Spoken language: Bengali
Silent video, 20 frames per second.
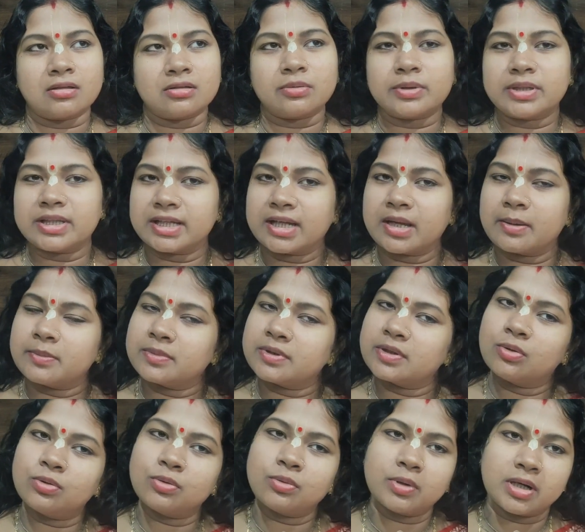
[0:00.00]
তোমাদেরকে আমি
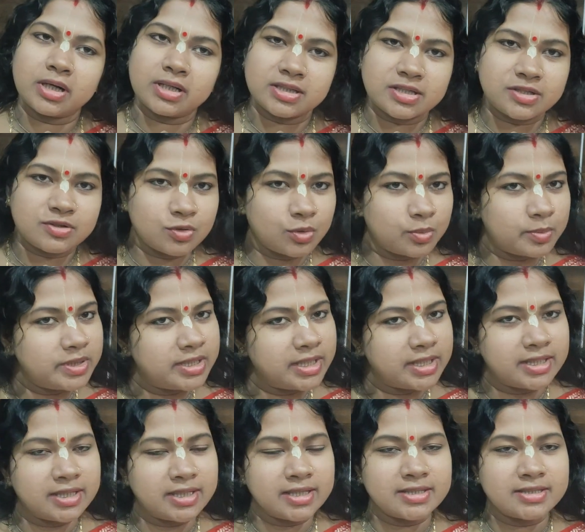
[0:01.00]
গুরু মহারাজের ছবি
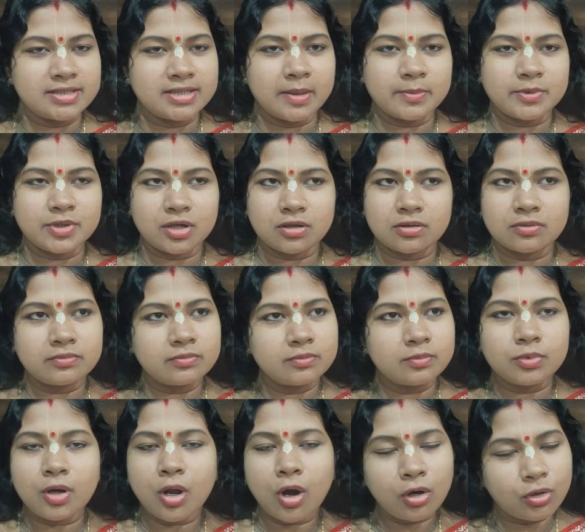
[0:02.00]
দেখিয়েছি আমি যখন
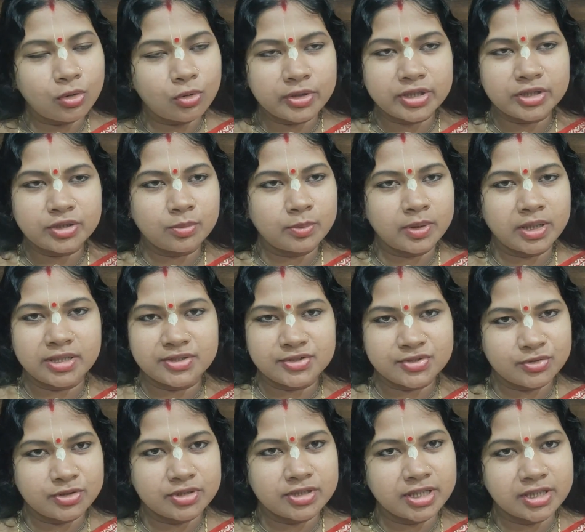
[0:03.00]
ব্লগ করি তোমরা
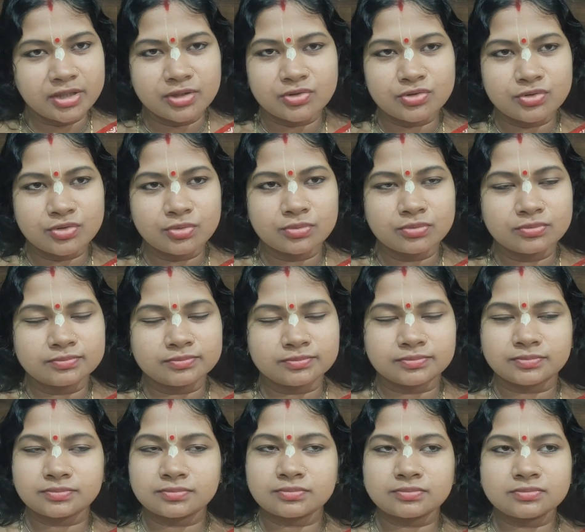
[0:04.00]
নিশ্চয়ই দেখেছো
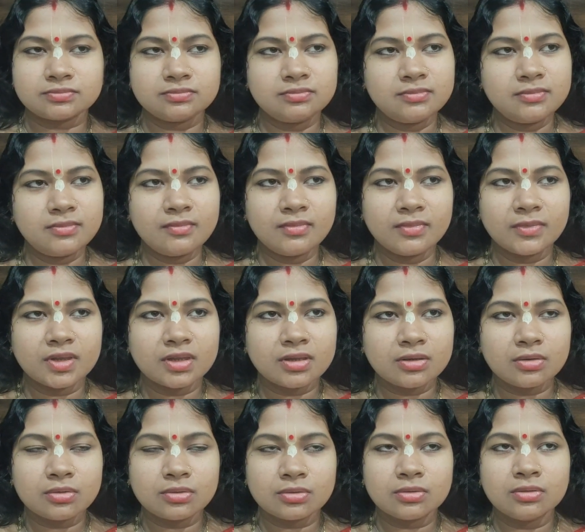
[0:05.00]

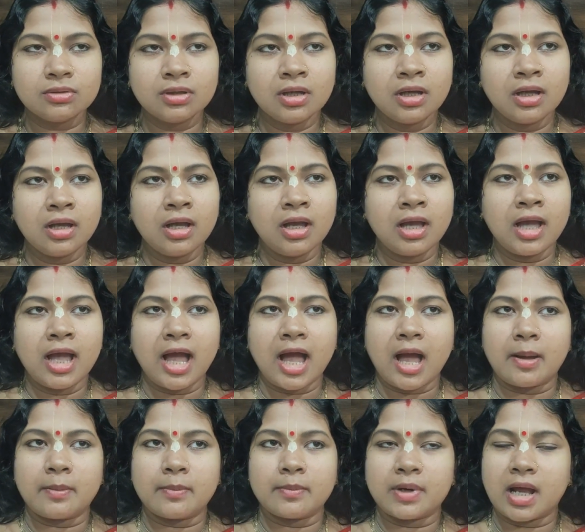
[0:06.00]
তো
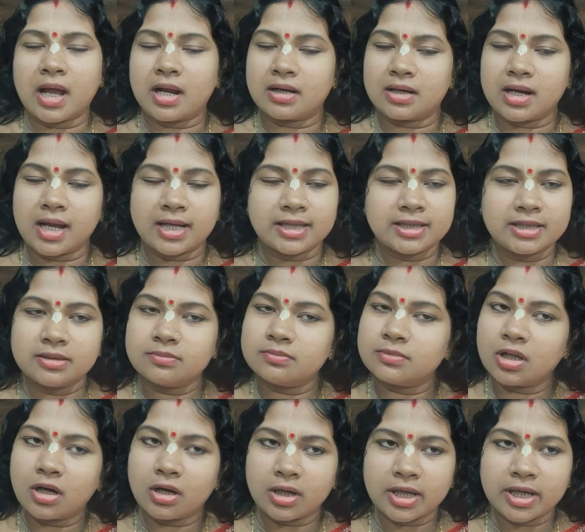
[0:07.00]
আর আগের দিন
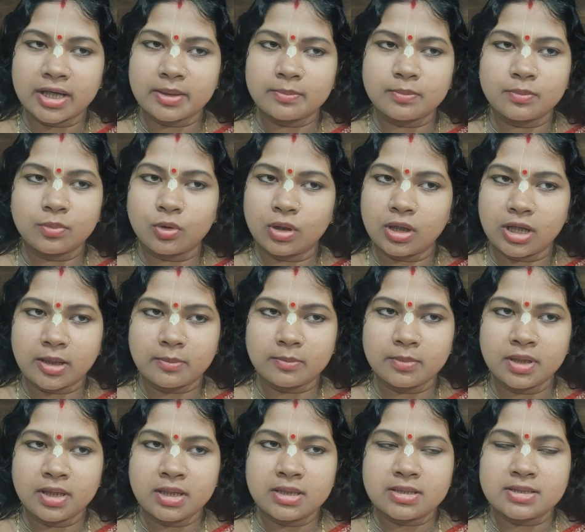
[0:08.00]
ব্লগে বললাম
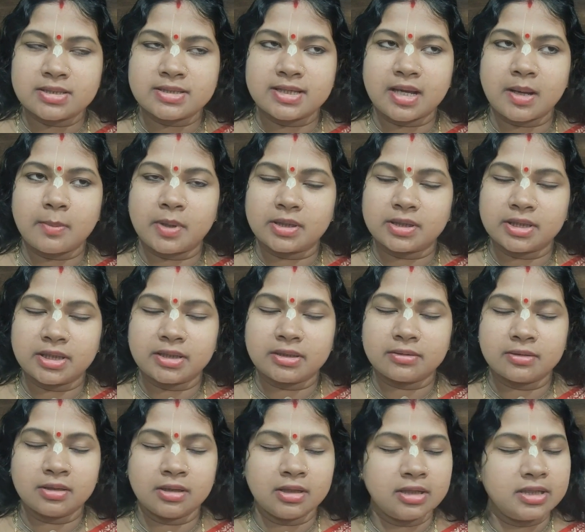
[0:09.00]
যে আমাদের
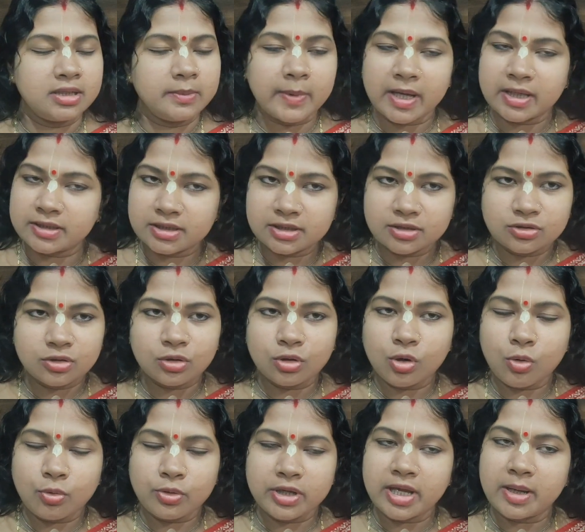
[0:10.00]
হিমায়তীর্থ
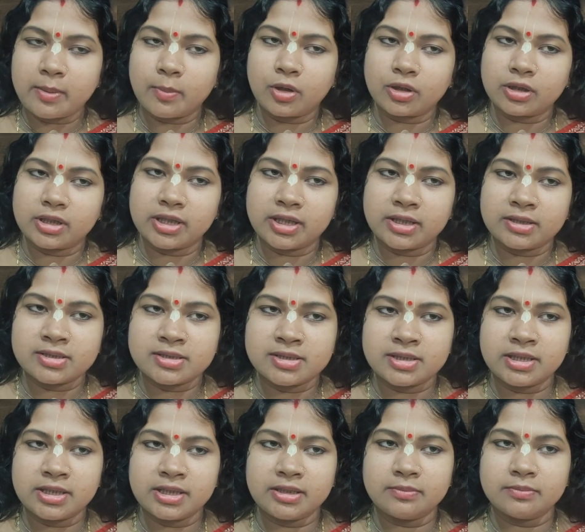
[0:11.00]
গৌরিয়া মঠের
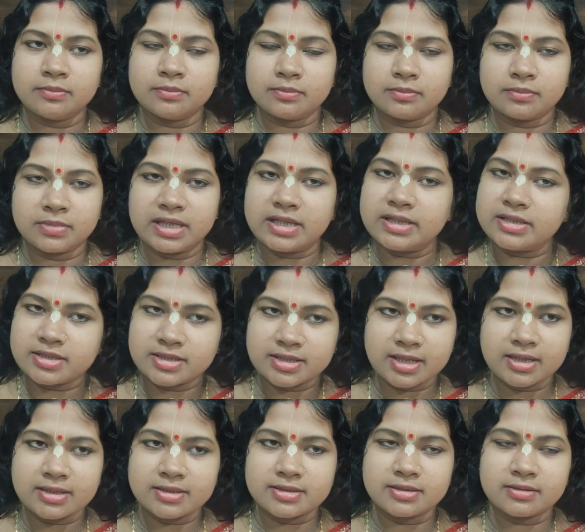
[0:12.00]
যিনি
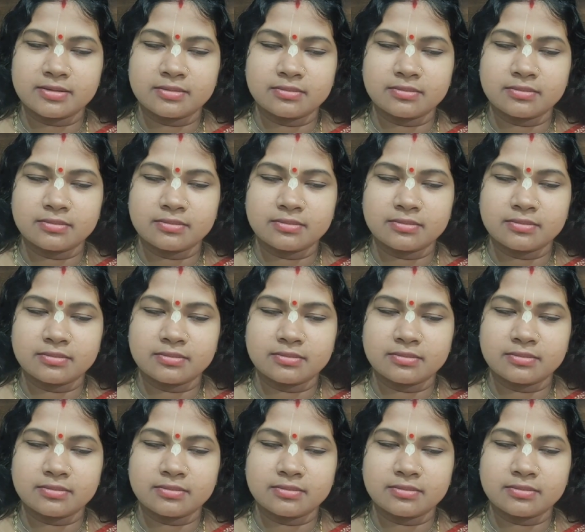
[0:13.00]
ইনচার্জ